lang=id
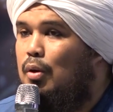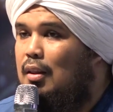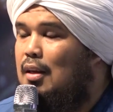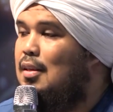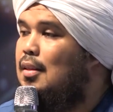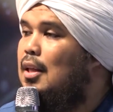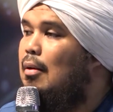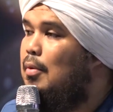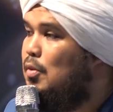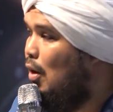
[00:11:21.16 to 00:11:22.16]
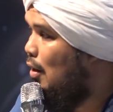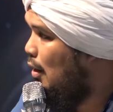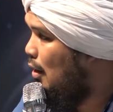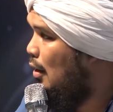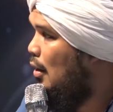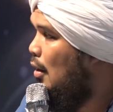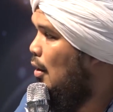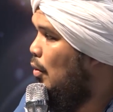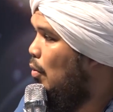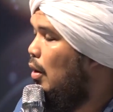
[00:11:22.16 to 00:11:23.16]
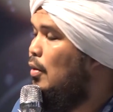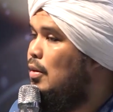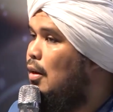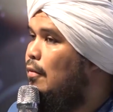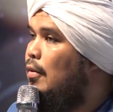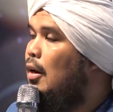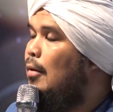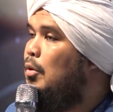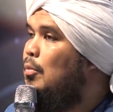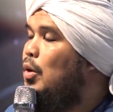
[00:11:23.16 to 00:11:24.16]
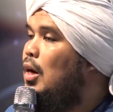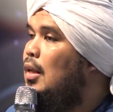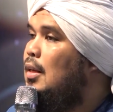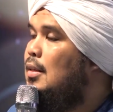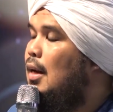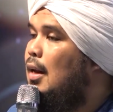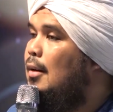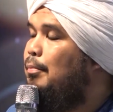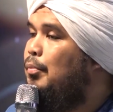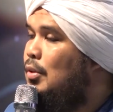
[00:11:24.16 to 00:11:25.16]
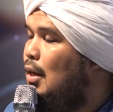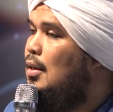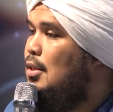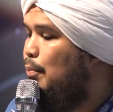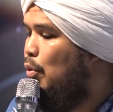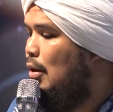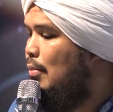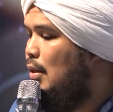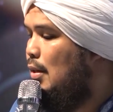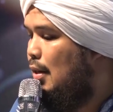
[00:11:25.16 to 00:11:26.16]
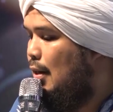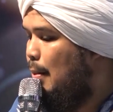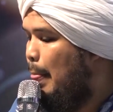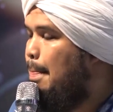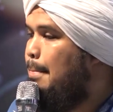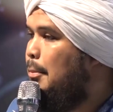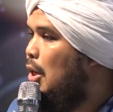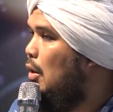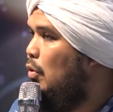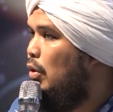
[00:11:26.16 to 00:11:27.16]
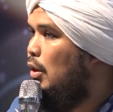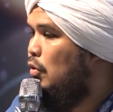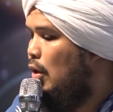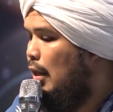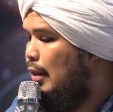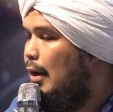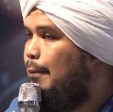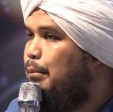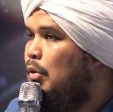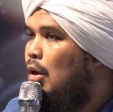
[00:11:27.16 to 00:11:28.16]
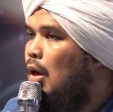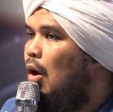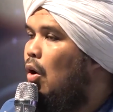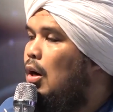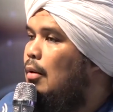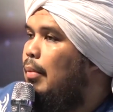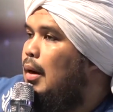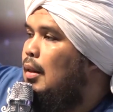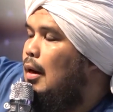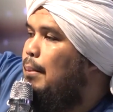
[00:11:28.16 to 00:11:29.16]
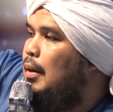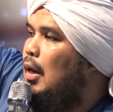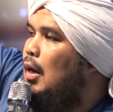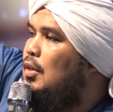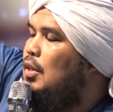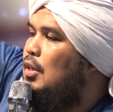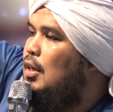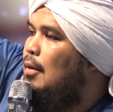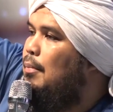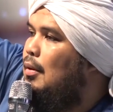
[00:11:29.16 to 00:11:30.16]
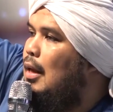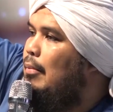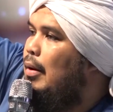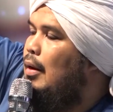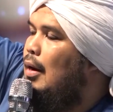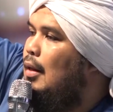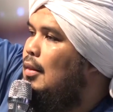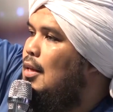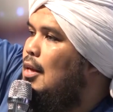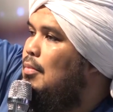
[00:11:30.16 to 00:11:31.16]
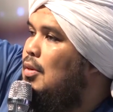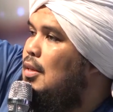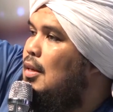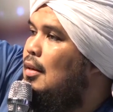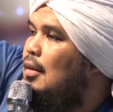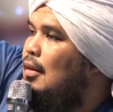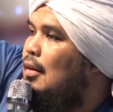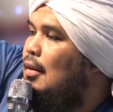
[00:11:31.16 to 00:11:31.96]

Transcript: guru kita setiap habis sholat ya doakan Ustaz Arif ini Ilham kemudian hadirin sekalian saya akan simpulkan majelis ini karena guru kita sudah datang orang baik dalam pandang Allah ciri-ciri yang pertama hatinya bersih